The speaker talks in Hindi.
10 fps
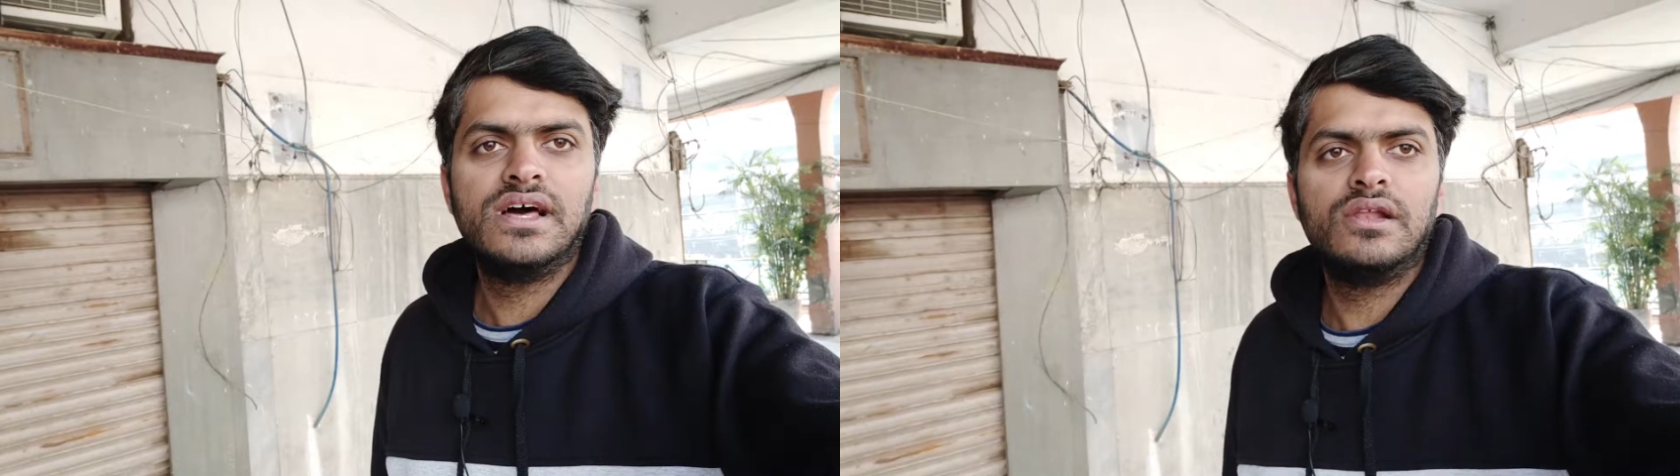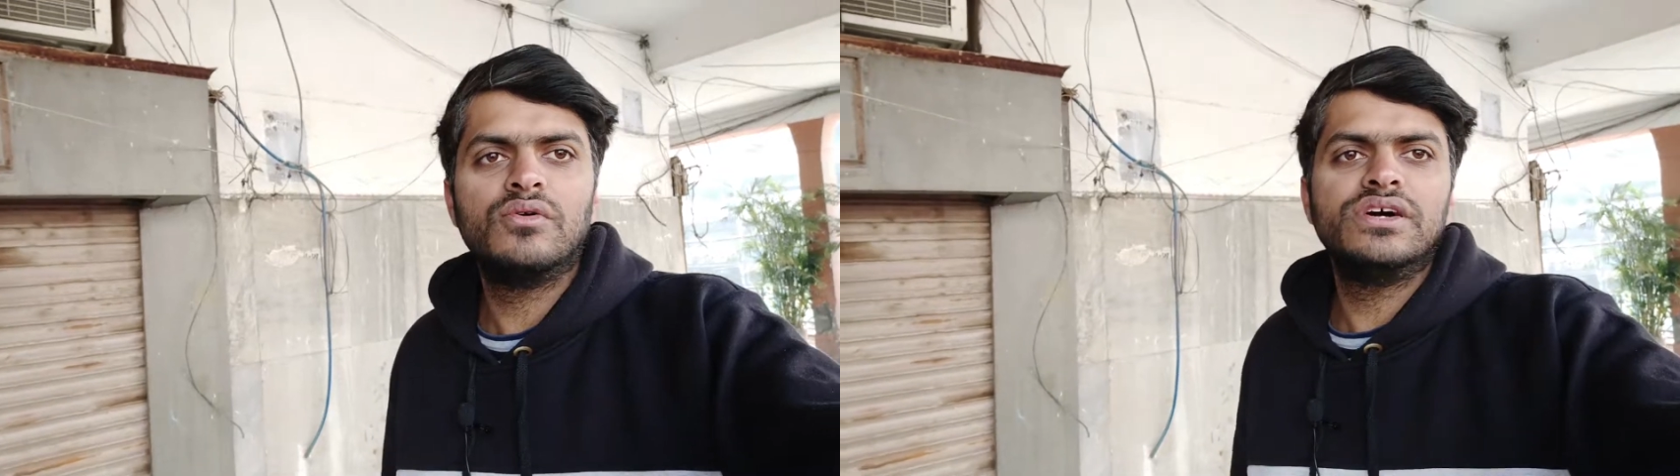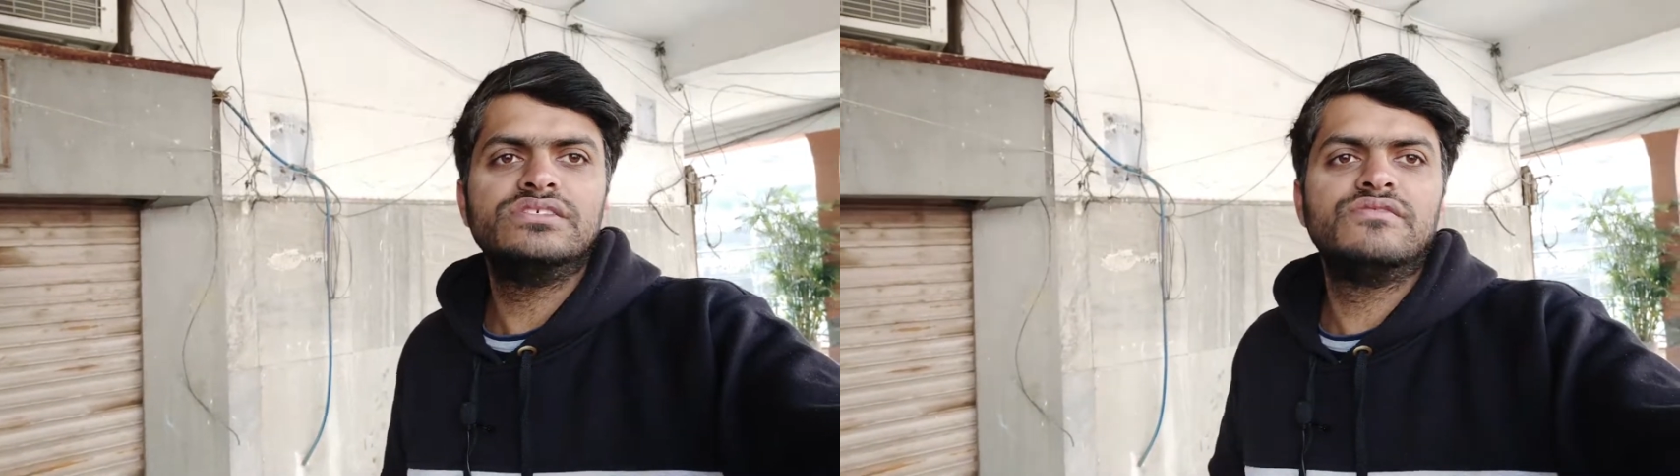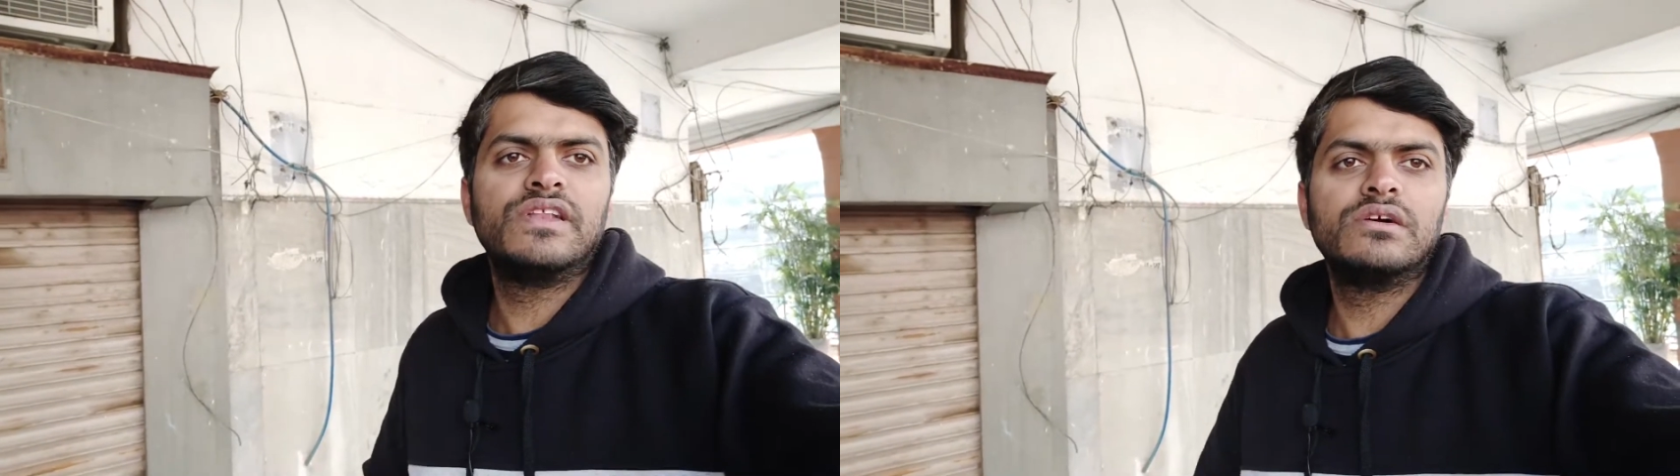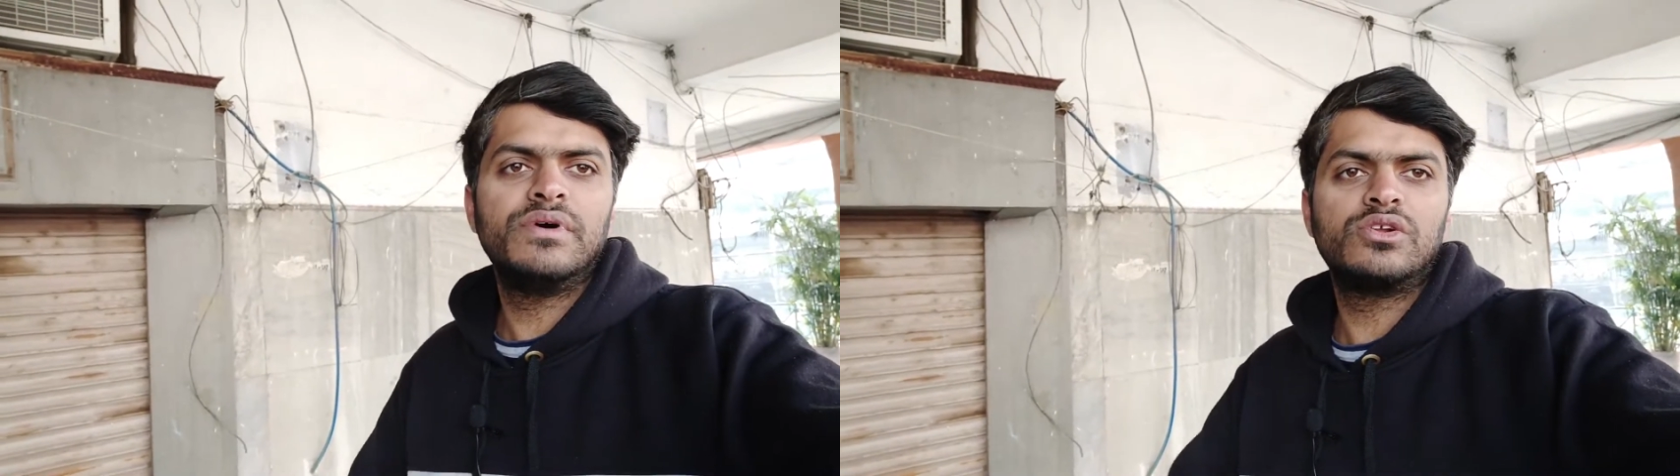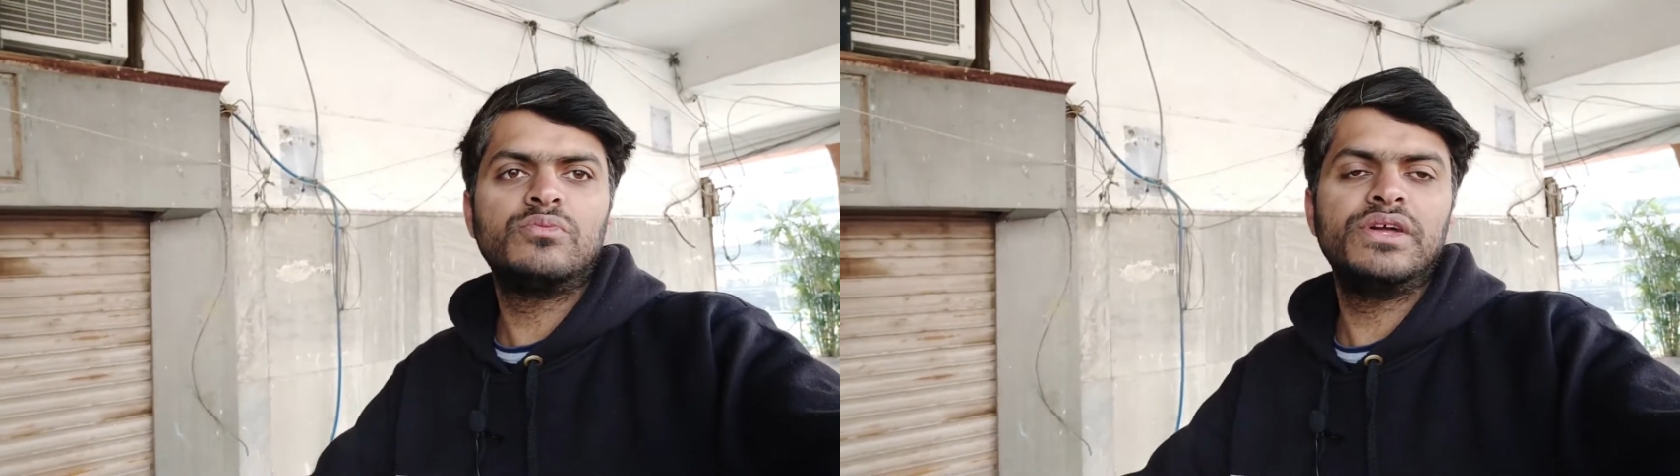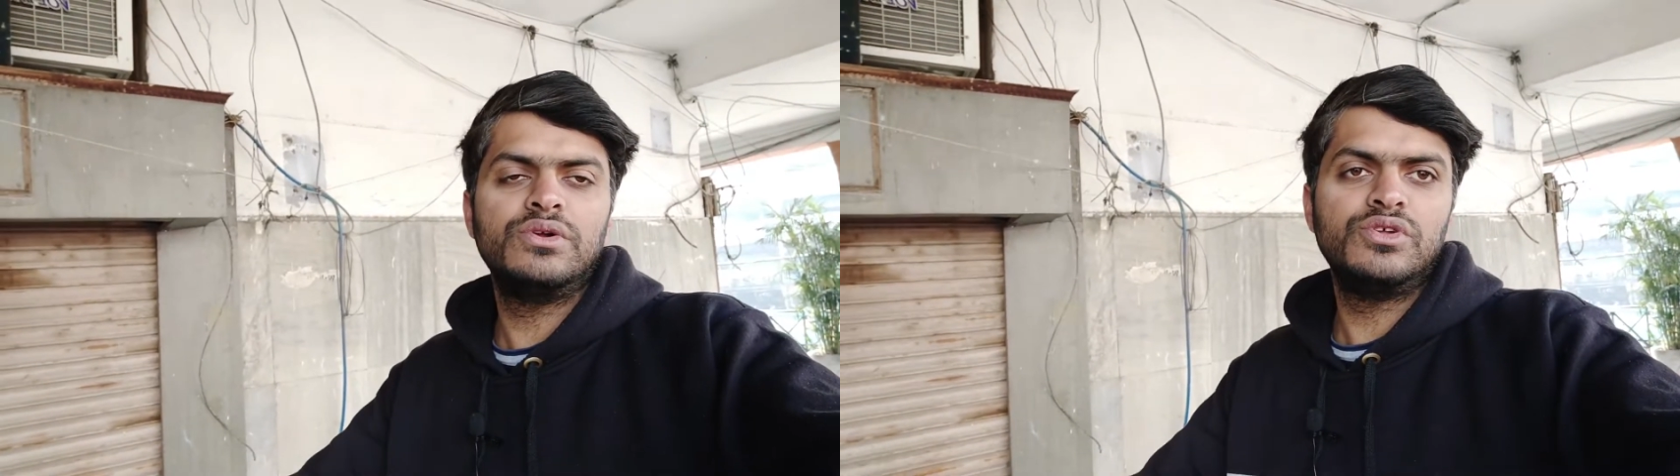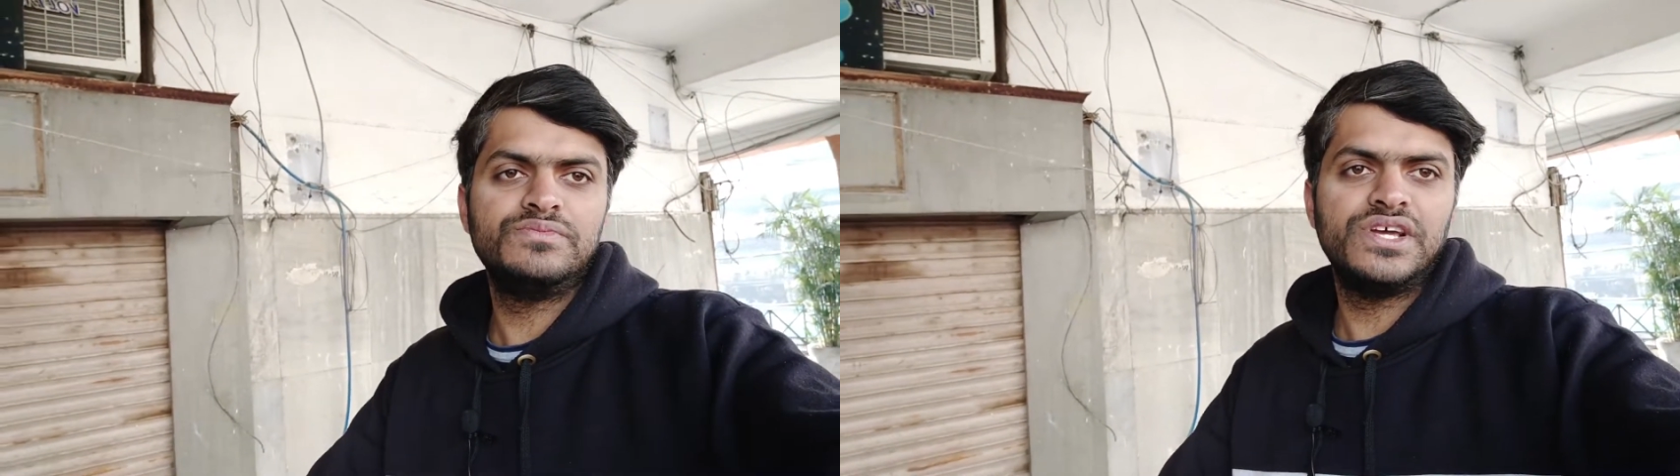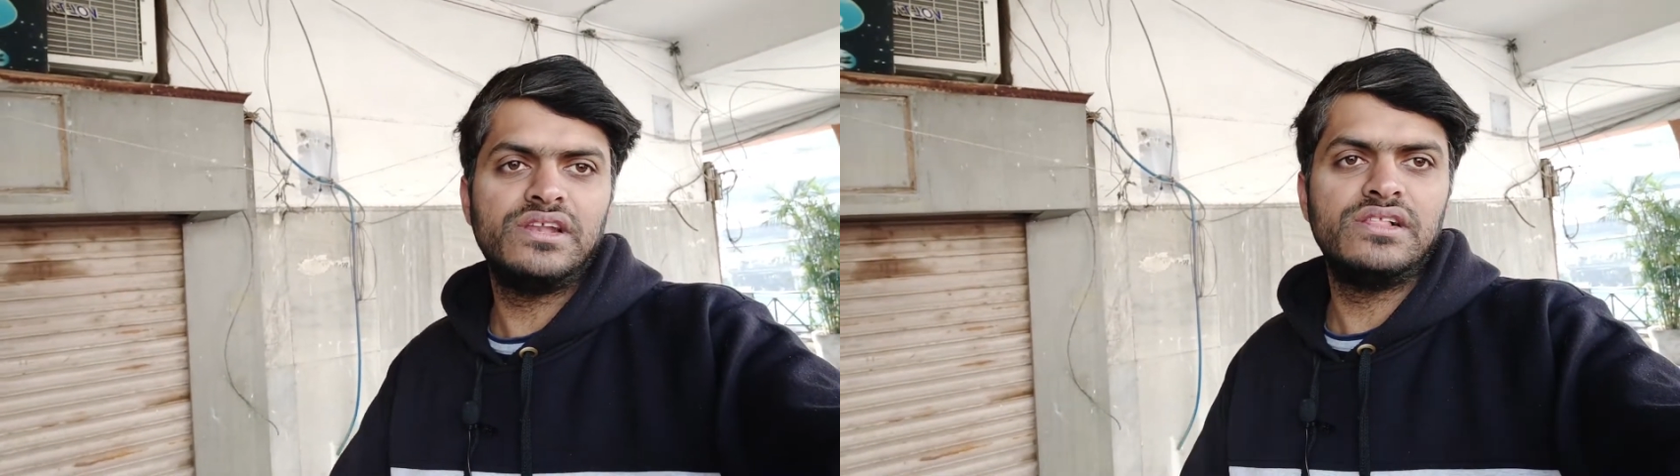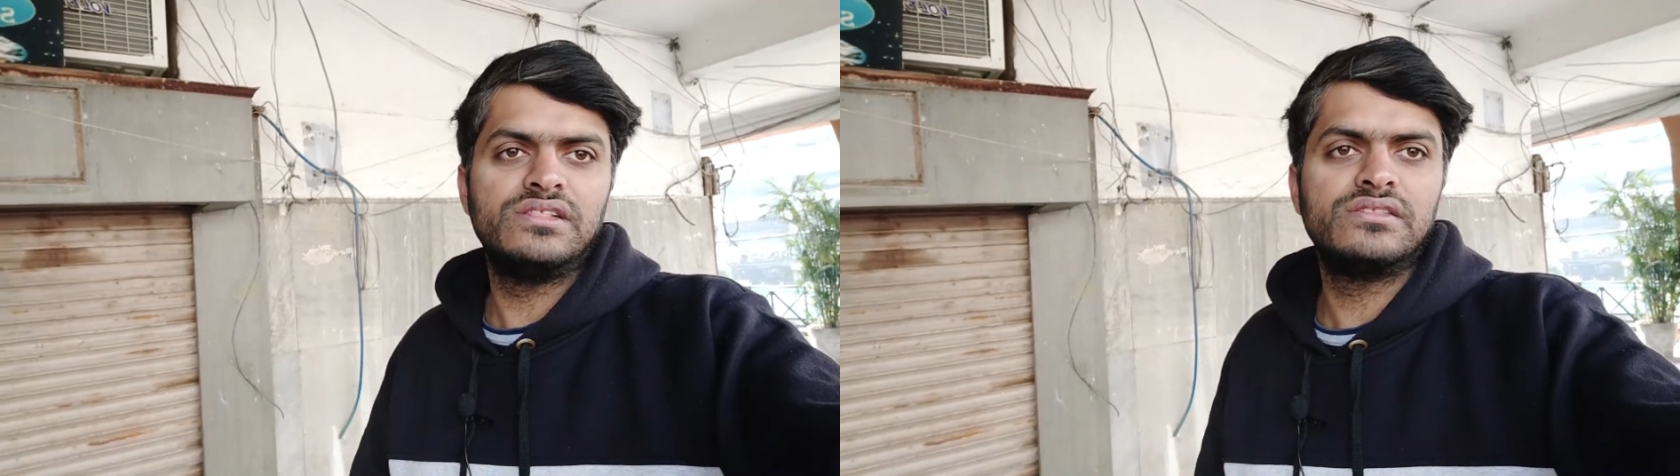हेलो गाइस वेलकम बैक टू माय यूट्यूब
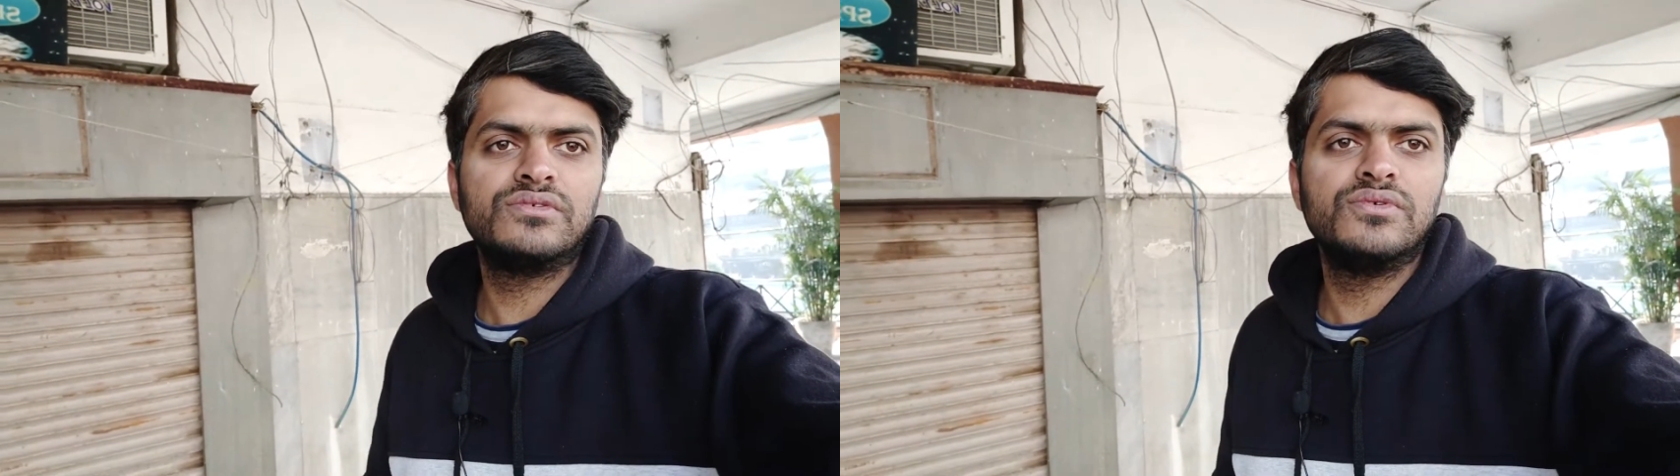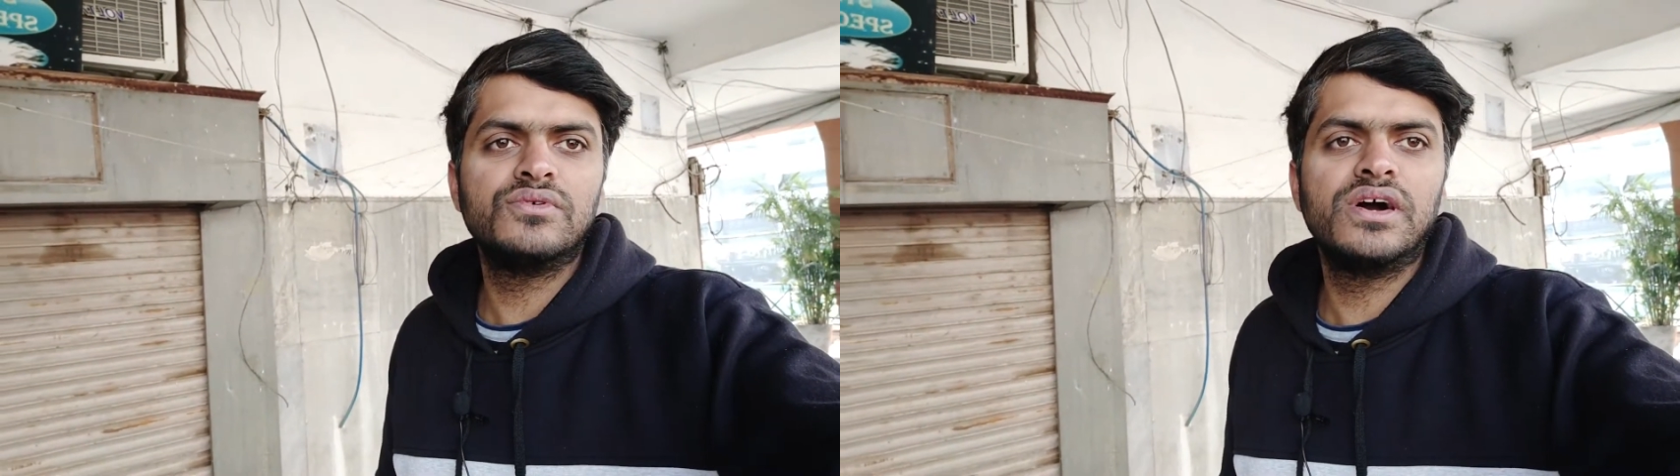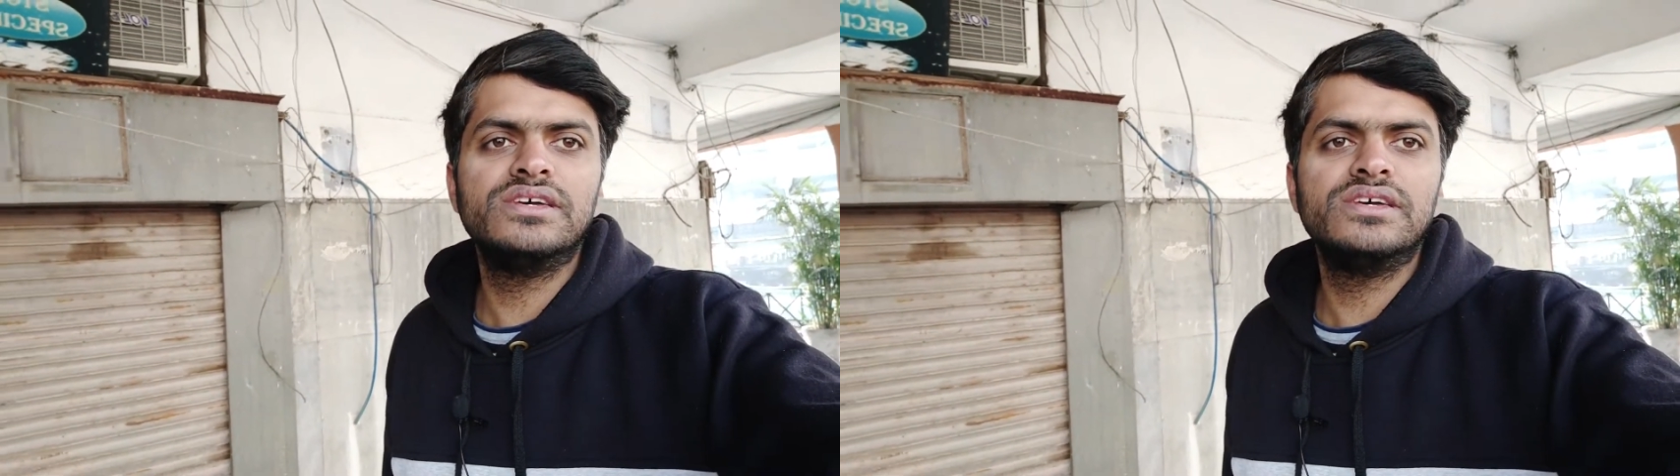चैनल तो